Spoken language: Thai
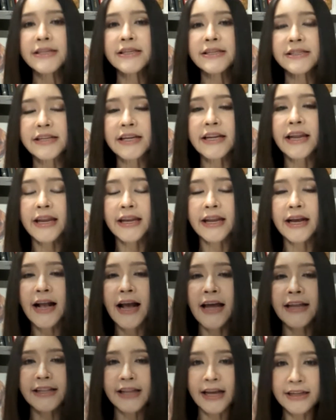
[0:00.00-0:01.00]
ถึงสถานกา
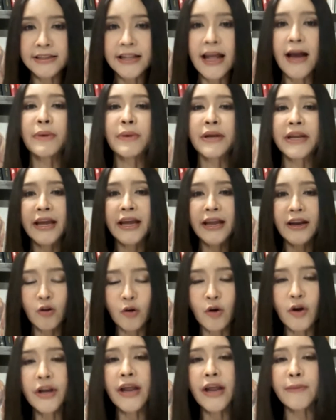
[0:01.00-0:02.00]
รณ์ทั้งต่างประเทศแล้ว
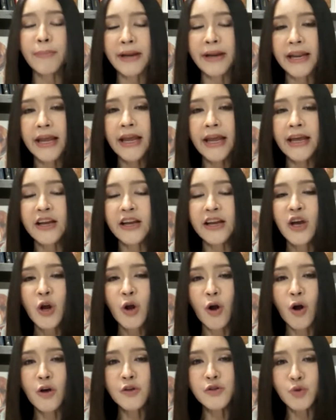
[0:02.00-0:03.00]
ก็ในประเทศ
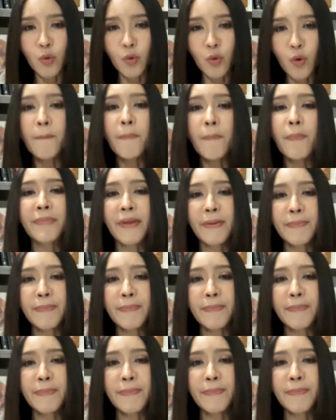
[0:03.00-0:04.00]
ก็สุขงอมเต็ม
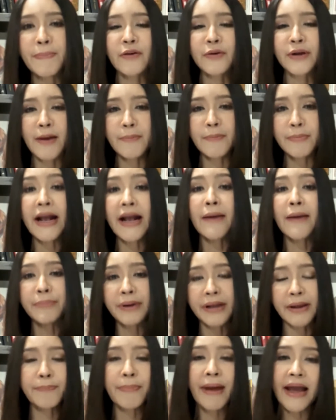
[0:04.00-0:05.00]
ทีแล้วนะคะมีการเปลี่
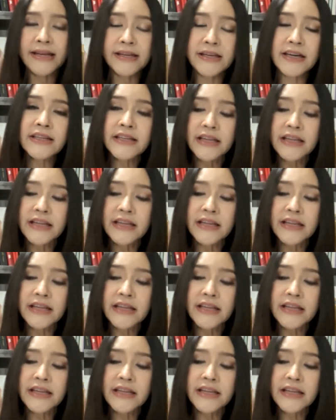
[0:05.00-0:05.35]
ยนแปลงเยอะ